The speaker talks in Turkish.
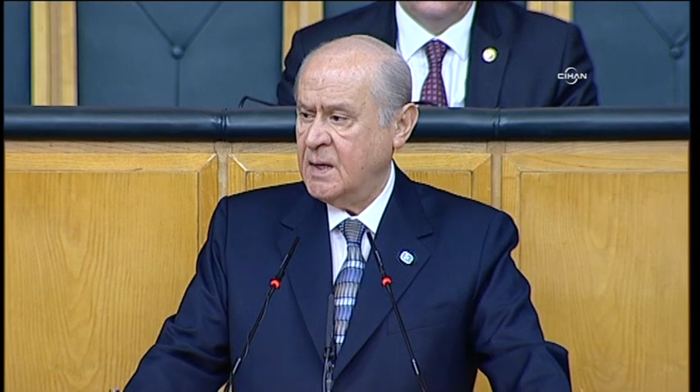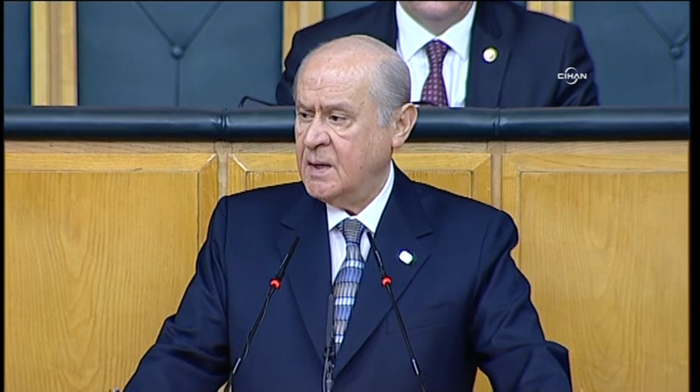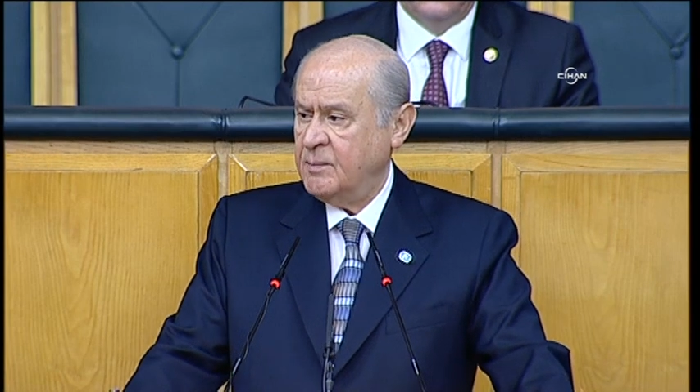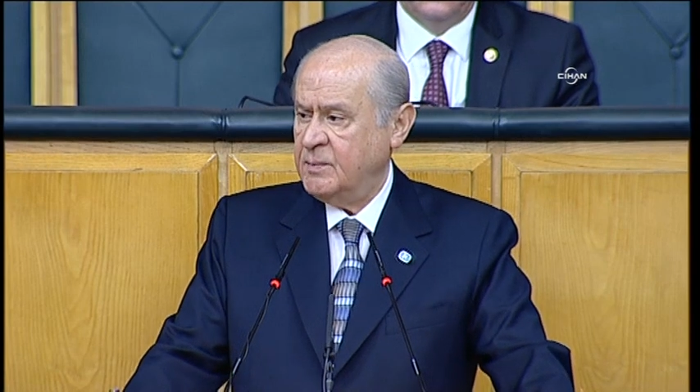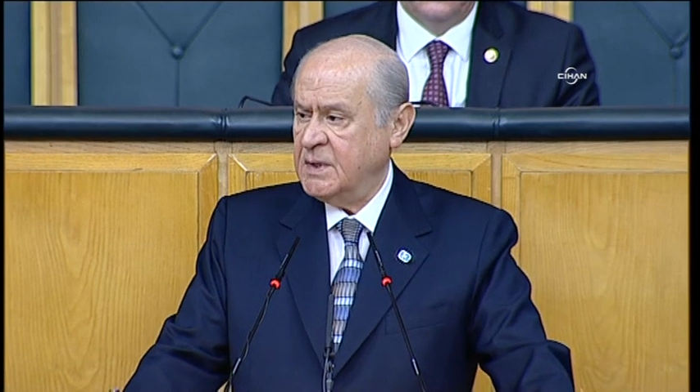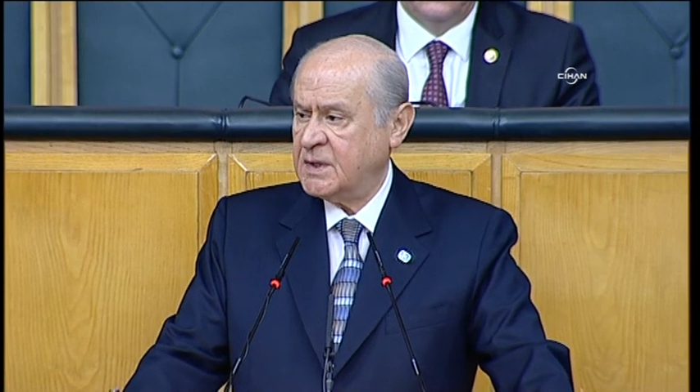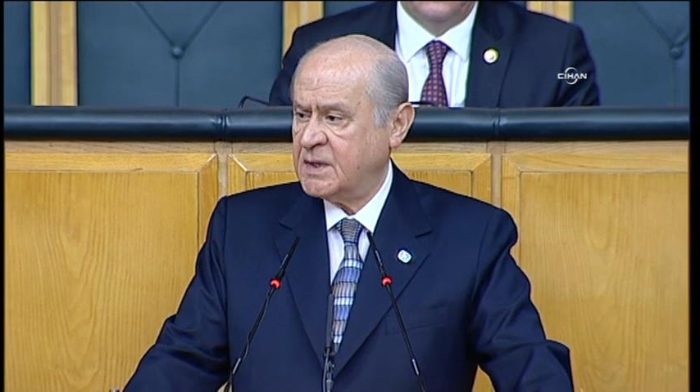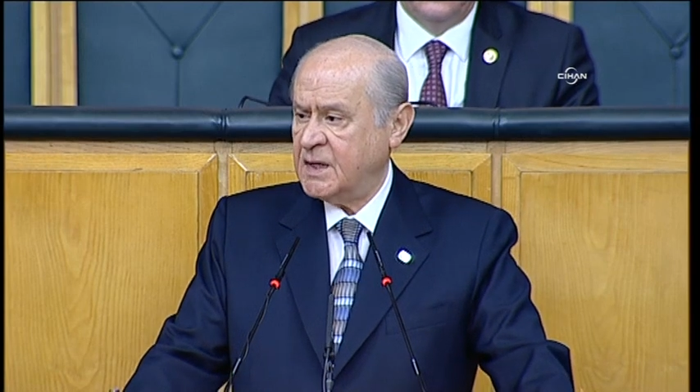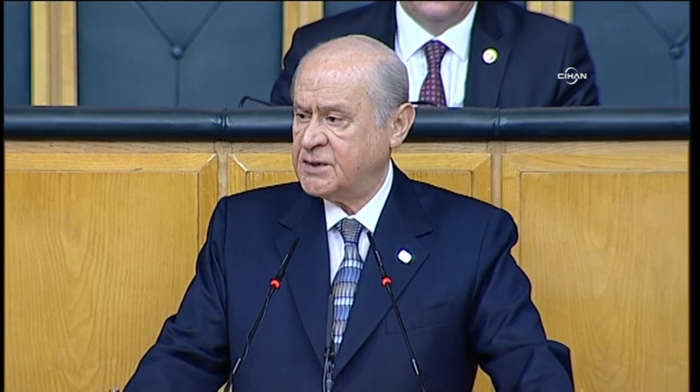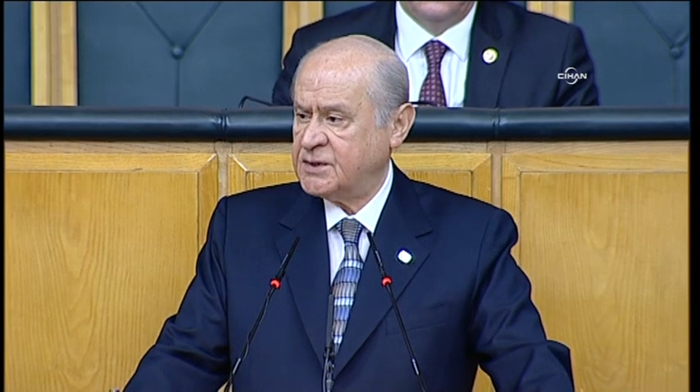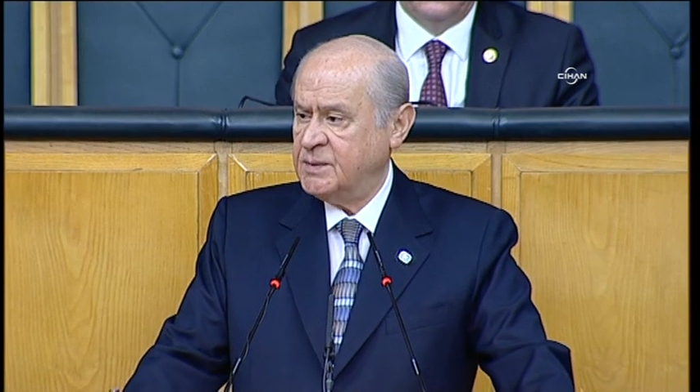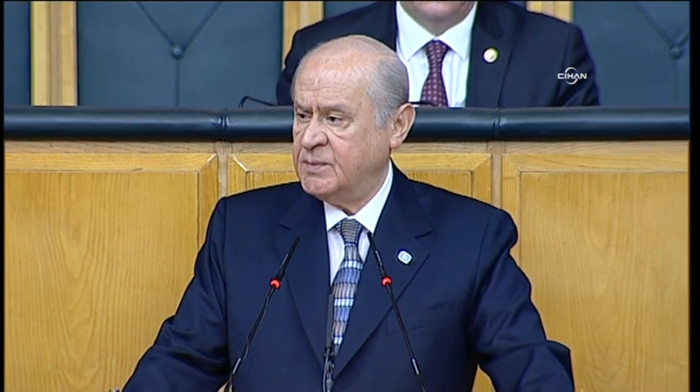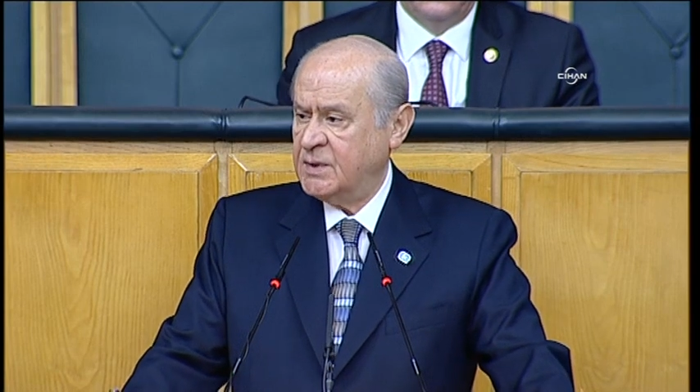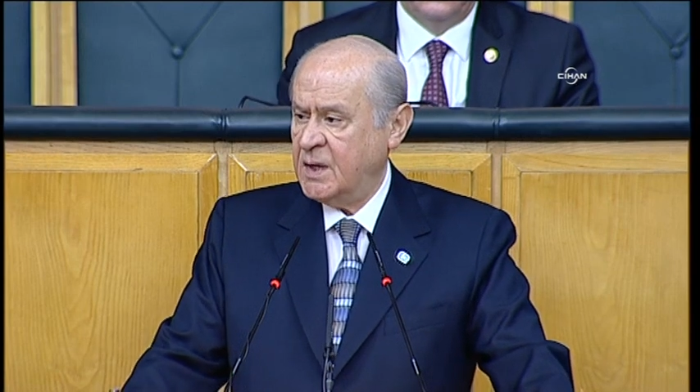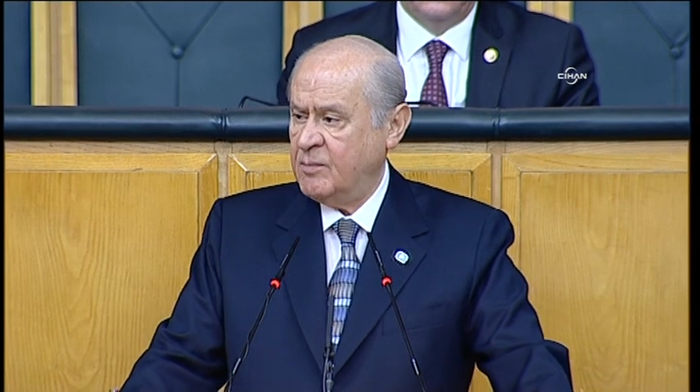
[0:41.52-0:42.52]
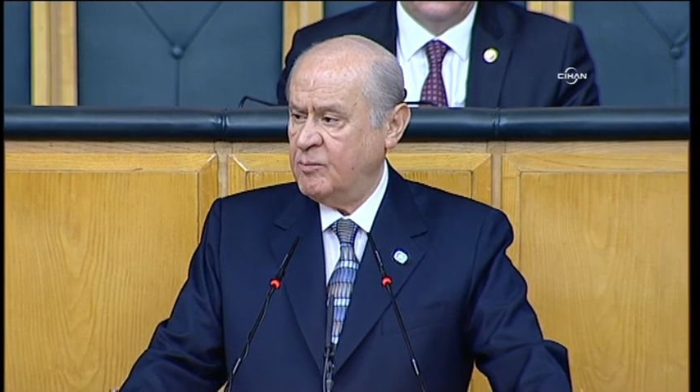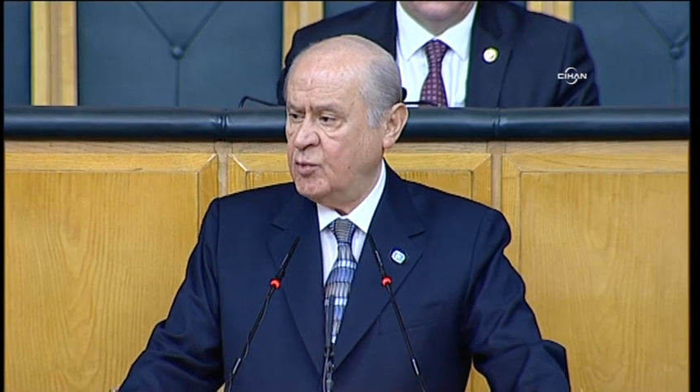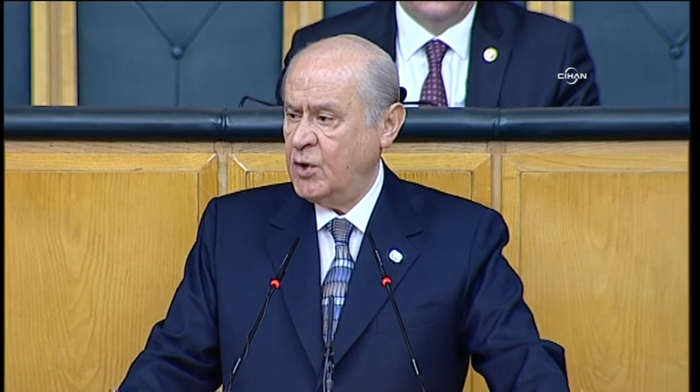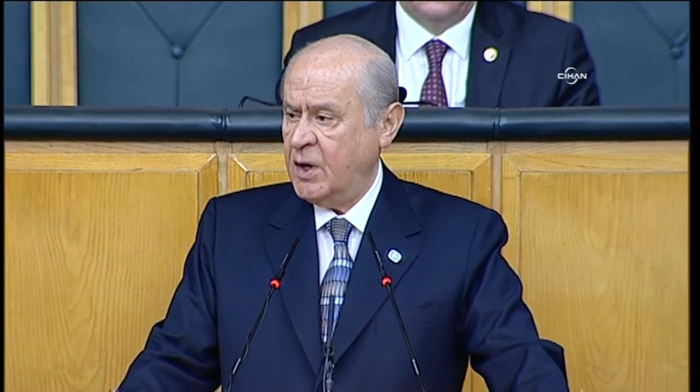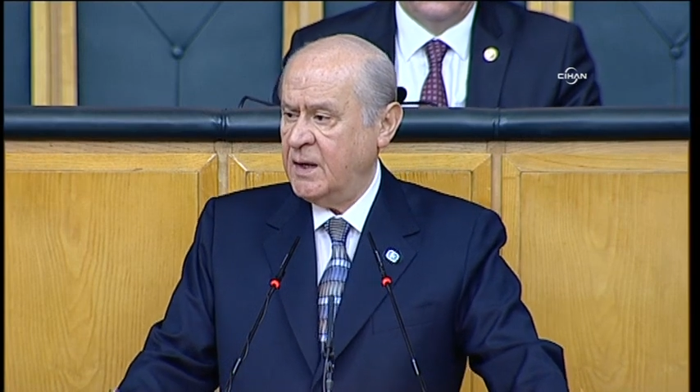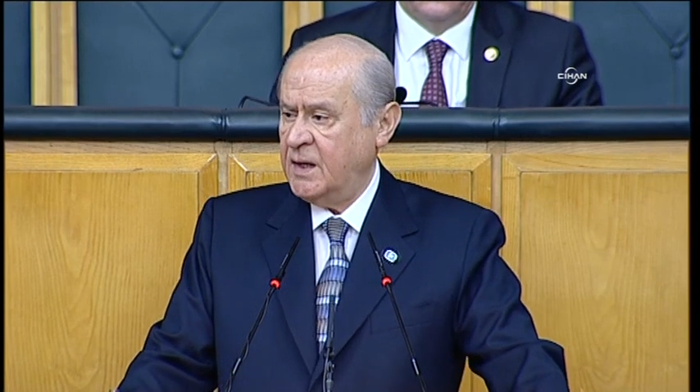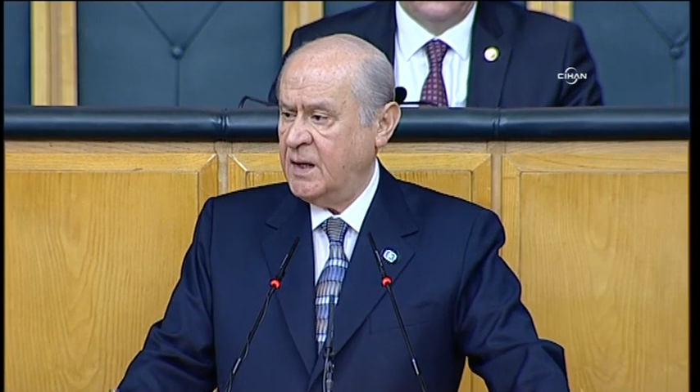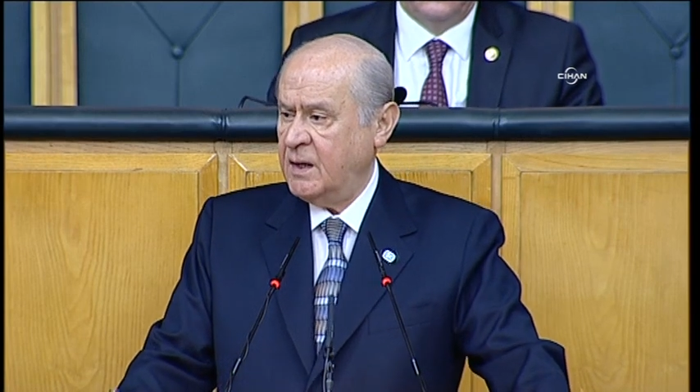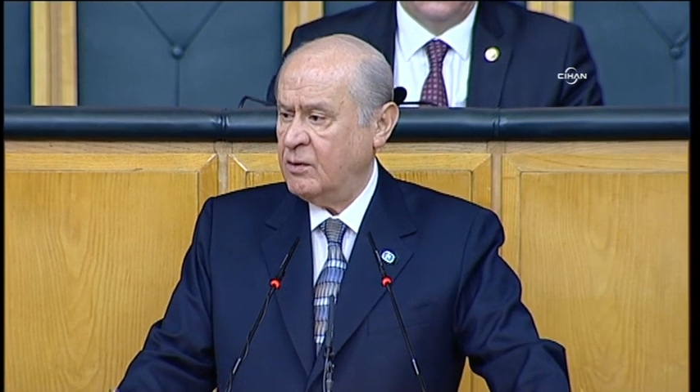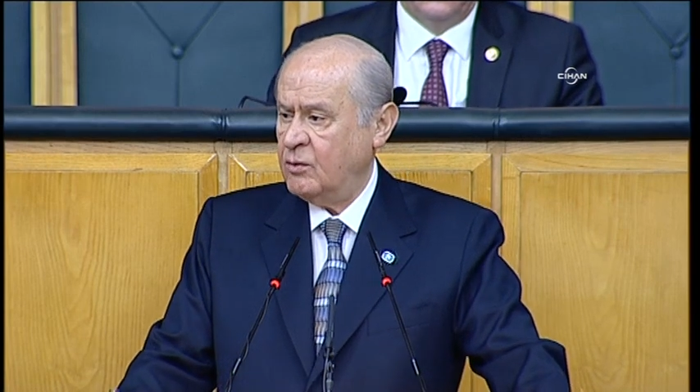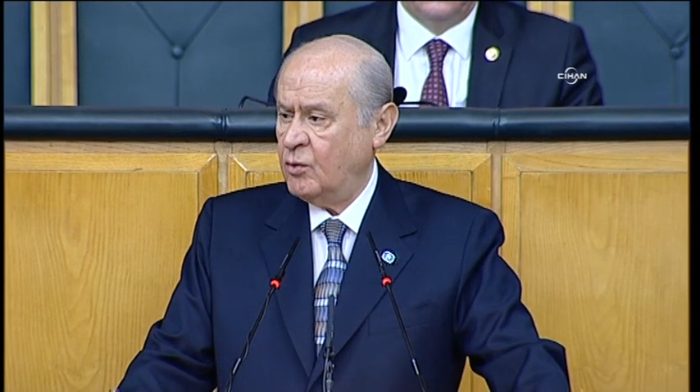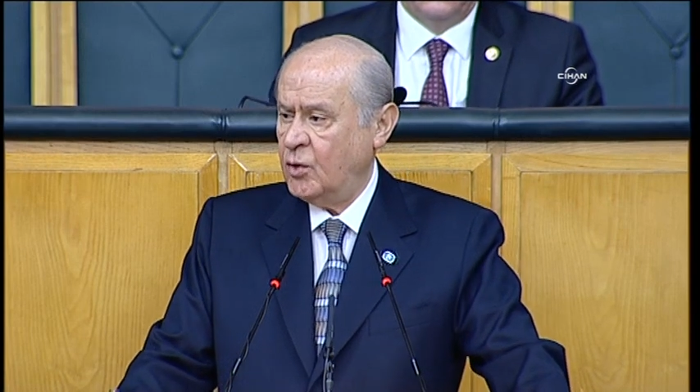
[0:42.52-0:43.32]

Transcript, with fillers: 1 Kasım'dan bu yana